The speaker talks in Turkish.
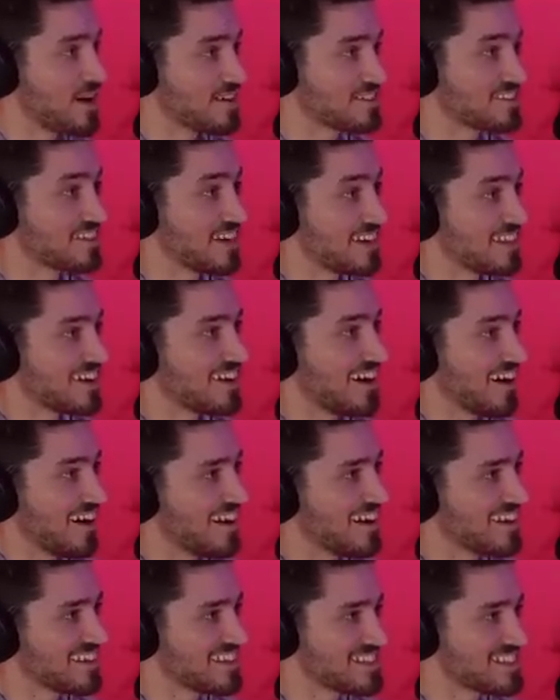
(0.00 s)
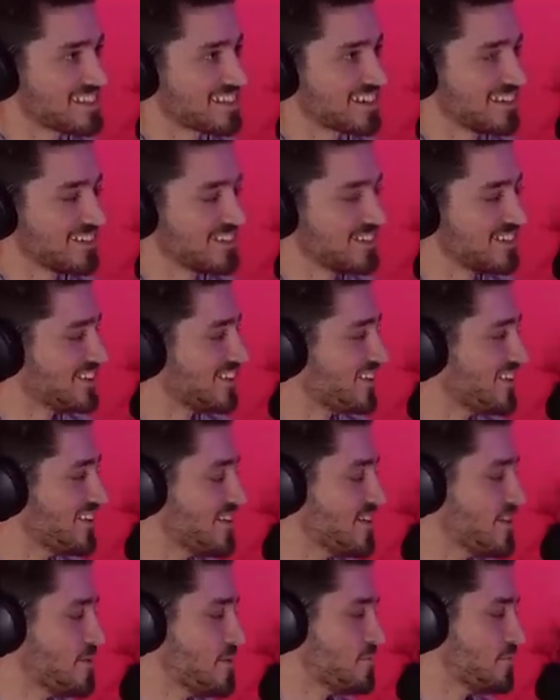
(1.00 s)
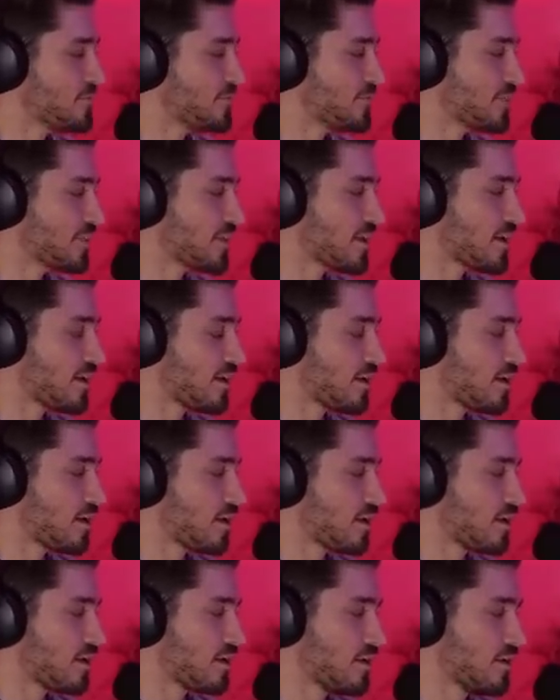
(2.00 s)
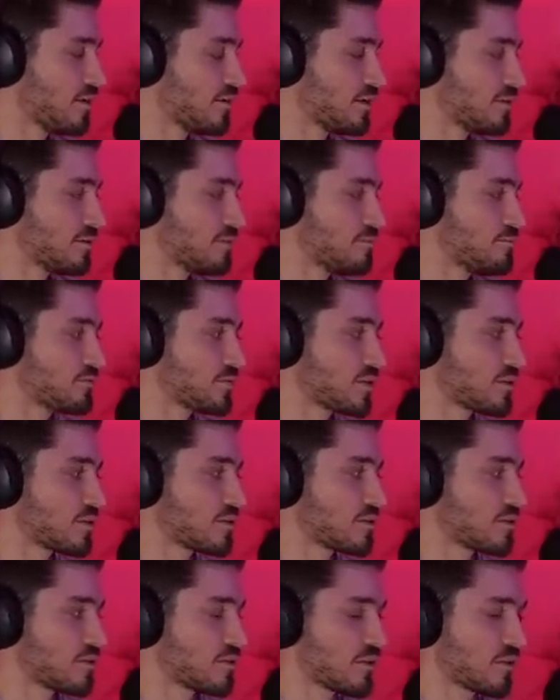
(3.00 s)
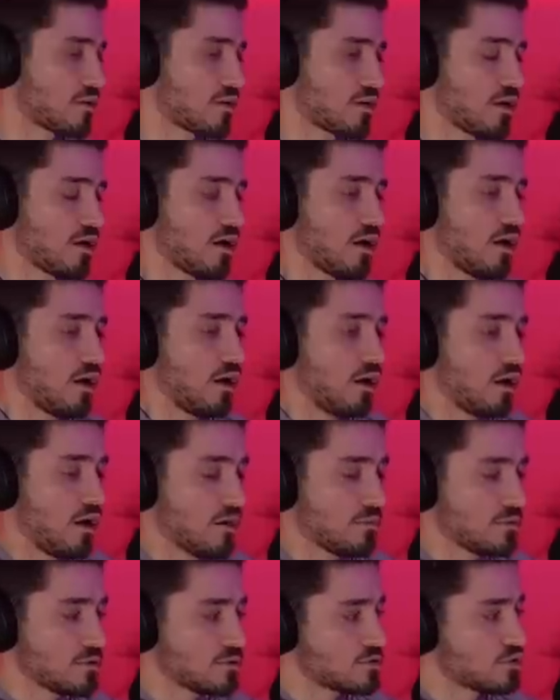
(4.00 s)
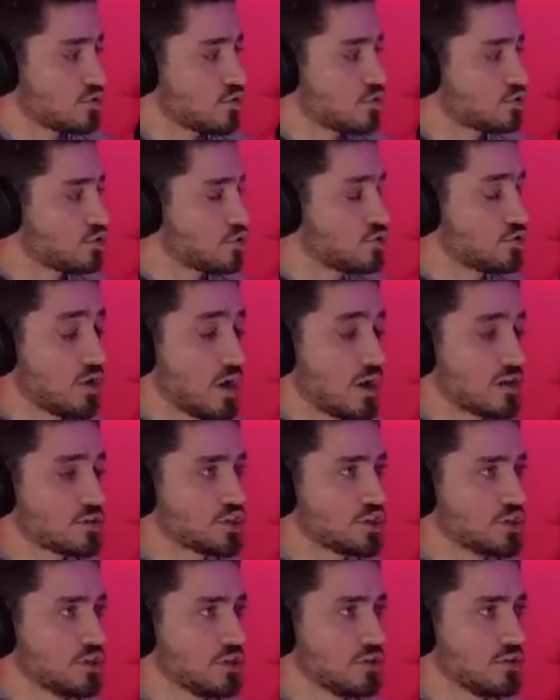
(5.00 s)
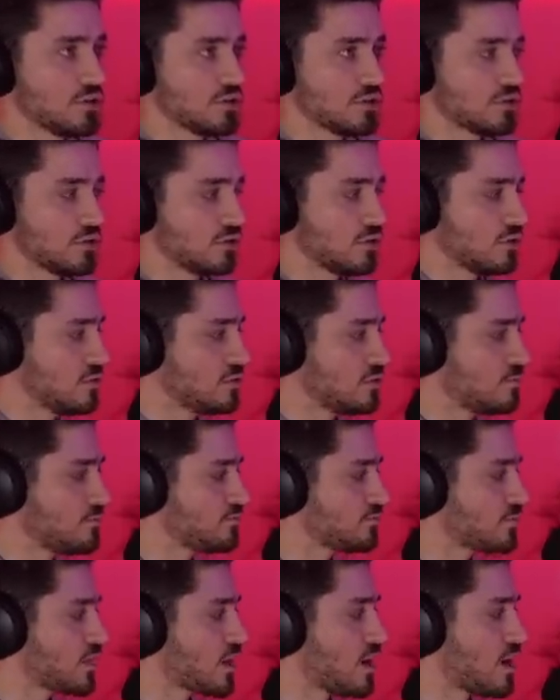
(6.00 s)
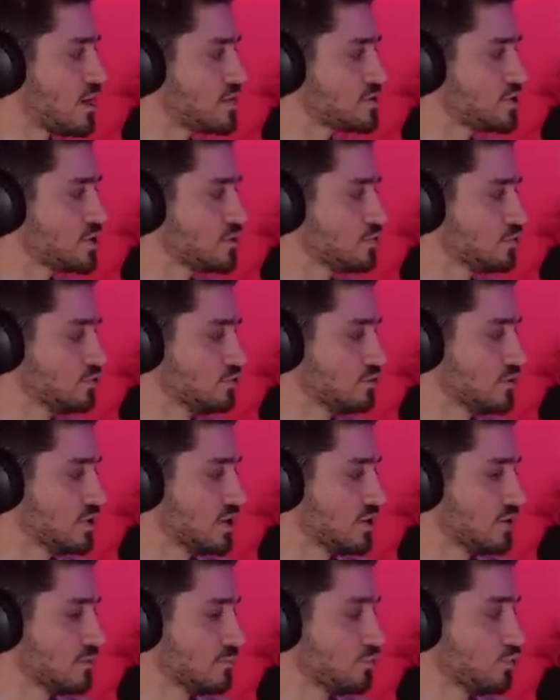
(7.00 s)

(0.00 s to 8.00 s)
Bazı şeyler hala gizli kalabiliyor. Normal. Çünkü bir konseptin evet. var. Nasıl gidiyor? Her şey yolunda mı öncelikle? Abi çok şükür Şu an nelerle şey, uğraşıyorsun? E, her şey yolunda.